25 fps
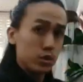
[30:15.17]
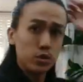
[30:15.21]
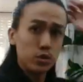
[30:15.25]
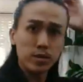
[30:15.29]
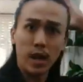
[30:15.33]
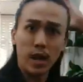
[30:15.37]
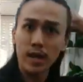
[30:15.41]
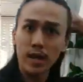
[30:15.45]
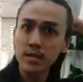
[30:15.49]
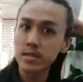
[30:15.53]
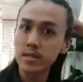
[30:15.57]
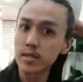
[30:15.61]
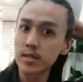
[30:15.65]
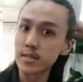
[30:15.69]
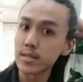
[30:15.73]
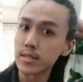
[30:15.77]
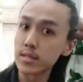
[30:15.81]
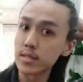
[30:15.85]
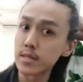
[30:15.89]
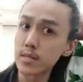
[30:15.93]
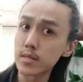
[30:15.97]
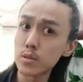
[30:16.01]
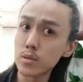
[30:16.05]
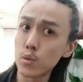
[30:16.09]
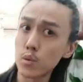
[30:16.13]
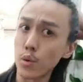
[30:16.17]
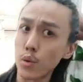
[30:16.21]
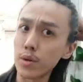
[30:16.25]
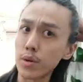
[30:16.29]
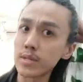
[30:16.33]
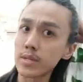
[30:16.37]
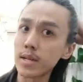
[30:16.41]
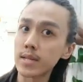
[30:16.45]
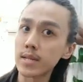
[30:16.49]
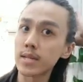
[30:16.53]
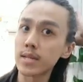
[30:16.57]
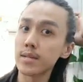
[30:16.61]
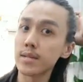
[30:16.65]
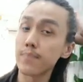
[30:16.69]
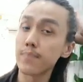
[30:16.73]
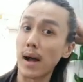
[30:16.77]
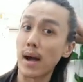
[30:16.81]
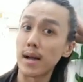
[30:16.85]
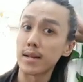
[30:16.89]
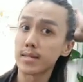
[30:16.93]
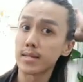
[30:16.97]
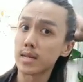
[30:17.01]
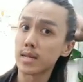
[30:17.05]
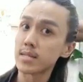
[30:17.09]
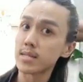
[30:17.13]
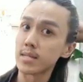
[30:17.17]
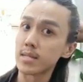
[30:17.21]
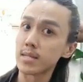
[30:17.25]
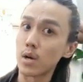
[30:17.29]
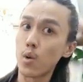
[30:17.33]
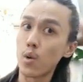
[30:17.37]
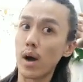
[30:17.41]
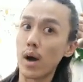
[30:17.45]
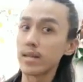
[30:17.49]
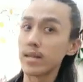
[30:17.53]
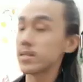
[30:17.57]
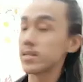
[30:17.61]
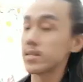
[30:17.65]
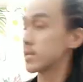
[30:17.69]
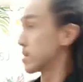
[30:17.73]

就男生，其实我会建议绑这样子的环